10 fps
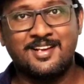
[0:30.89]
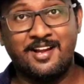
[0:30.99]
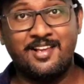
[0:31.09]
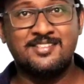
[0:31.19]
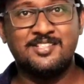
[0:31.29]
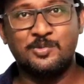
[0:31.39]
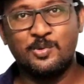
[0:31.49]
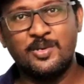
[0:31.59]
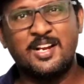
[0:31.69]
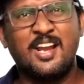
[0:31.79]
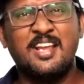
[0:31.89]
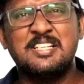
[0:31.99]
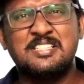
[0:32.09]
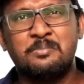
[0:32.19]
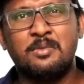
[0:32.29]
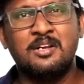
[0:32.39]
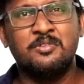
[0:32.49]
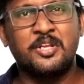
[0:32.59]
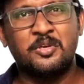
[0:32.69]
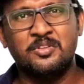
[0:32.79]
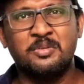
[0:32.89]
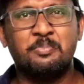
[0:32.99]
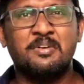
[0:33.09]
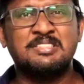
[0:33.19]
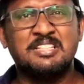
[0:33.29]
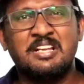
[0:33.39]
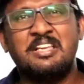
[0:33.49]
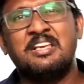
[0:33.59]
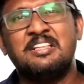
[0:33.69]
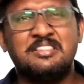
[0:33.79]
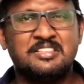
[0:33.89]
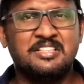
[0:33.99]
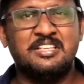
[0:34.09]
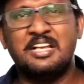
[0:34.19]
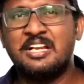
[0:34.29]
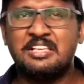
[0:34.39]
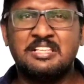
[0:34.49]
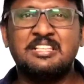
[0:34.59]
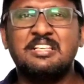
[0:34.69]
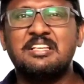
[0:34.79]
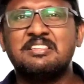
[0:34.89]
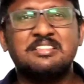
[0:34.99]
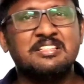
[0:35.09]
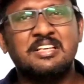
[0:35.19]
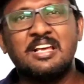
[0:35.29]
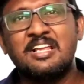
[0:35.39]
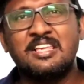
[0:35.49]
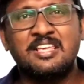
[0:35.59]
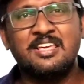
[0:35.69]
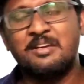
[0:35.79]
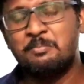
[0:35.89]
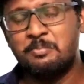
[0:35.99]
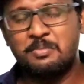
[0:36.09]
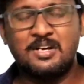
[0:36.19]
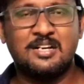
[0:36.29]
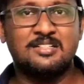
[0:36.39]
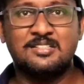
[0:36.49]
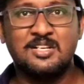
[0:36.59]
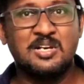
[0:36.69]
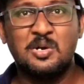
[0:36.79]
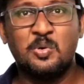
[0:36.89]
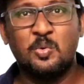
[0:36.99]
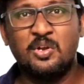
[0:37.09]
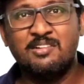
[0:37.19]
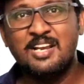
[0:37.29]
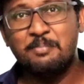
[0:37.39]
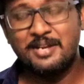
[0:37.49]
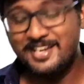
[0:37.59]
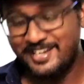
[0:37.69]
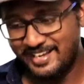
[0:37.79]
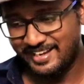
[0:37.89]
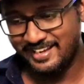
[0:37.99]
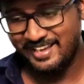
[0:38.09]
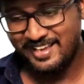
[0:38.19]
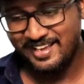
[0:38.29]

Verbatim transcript: கடைசி ஓவர் கடைசி பால் வரைக்கும் அந்த ப்ரெஷரை ஏற்றி இறக்கி ஏற்றி இறக்கி எப்பா ஒரு வழி பண்ணிட்டாங்க